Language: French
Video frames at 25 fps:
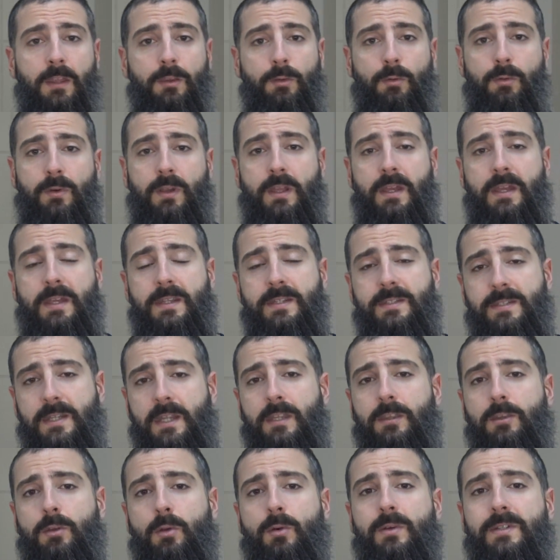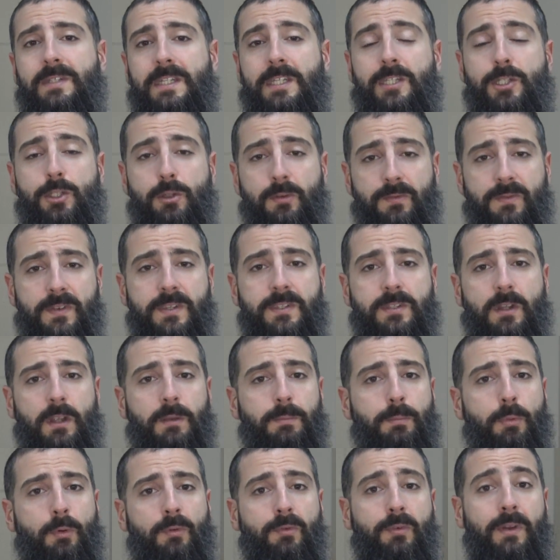Donc cette dose est
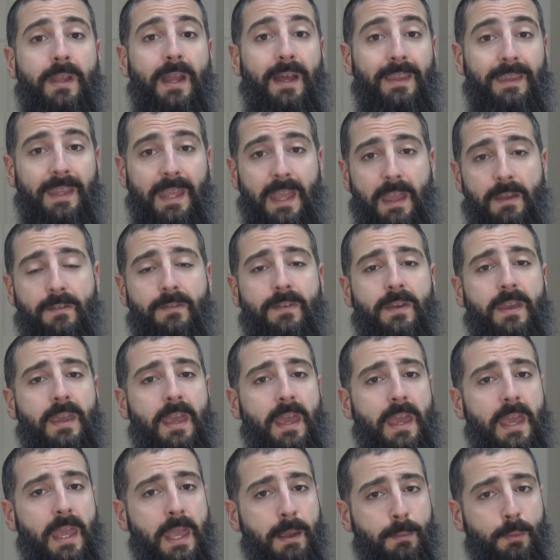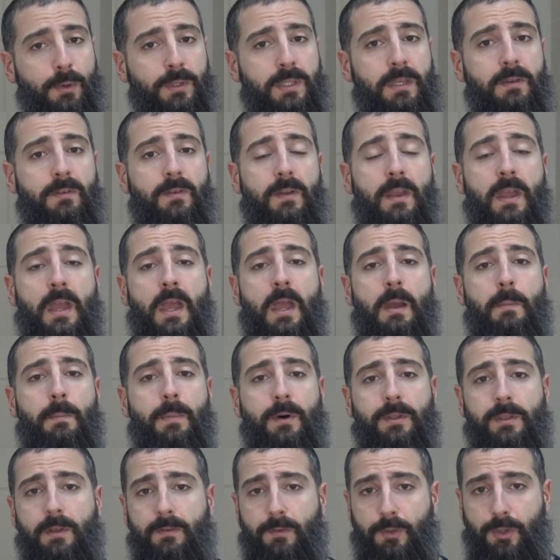suffisante pour vous garder éveillé et motivé
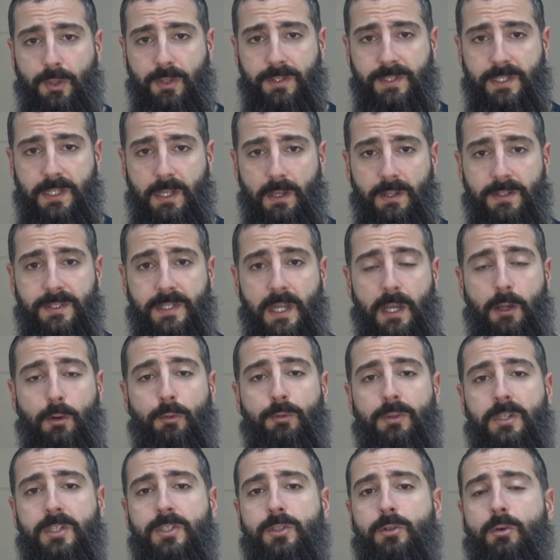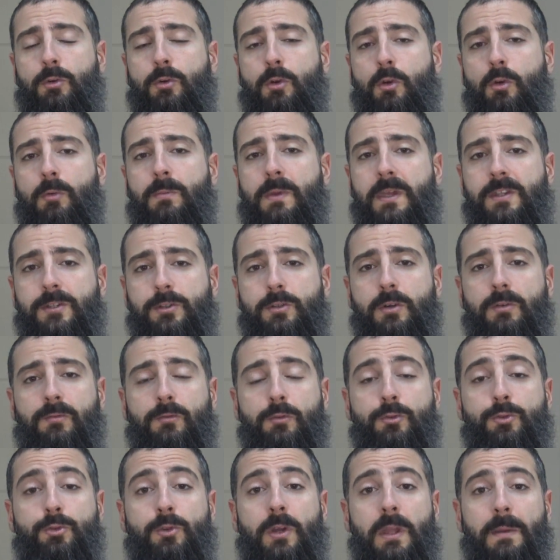pendant votre séance, à condition que bien sûr vous
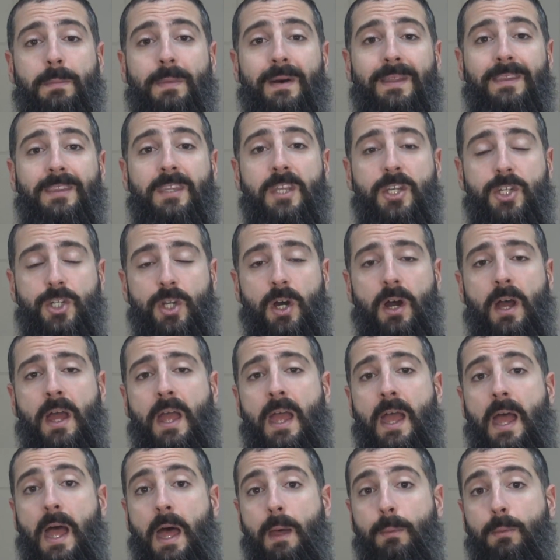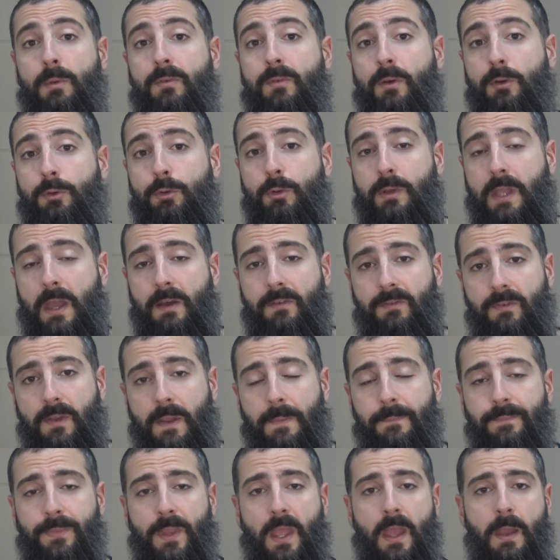ne soyez pas déjà un buveur de café.